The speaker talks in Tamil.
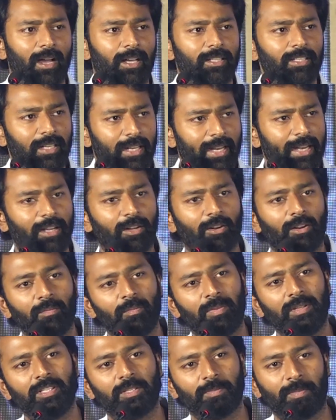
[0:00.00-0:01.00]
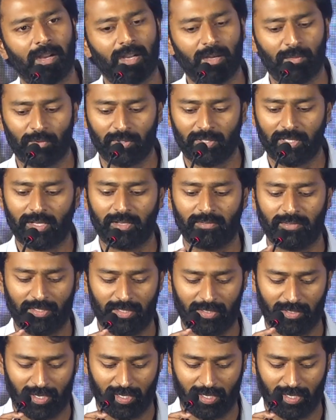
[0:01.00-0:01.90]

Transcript: அது லேட்ரான் பில்ஸ் பார்க்கும்போது தான் நான் வந்து